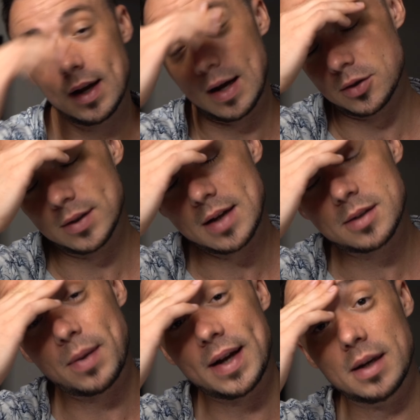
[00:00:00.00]
Also
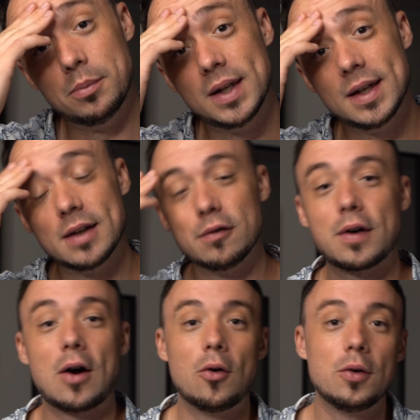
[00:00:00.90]
selbst bei gebildeten
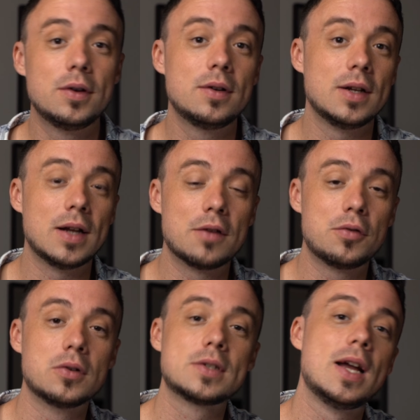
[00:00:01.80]
Frauen, in
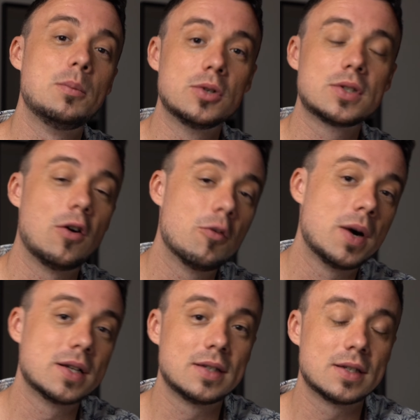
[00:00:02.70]
Anführungszeichen, musst du
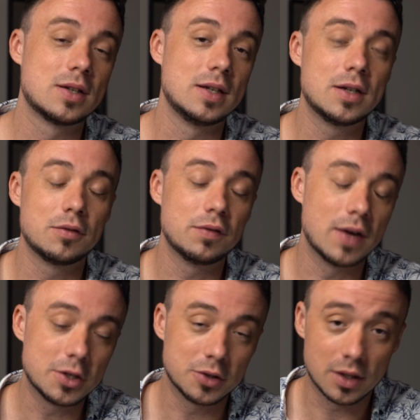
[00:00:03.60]
aufpassen, dass du da nicht auf die
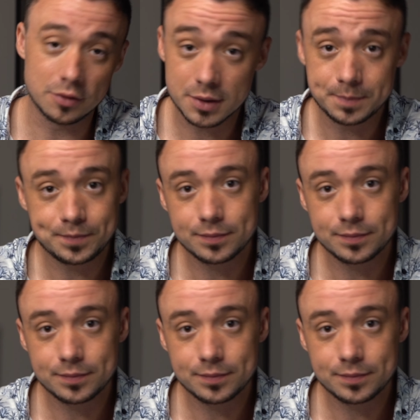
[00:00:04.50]
Falschen triffst.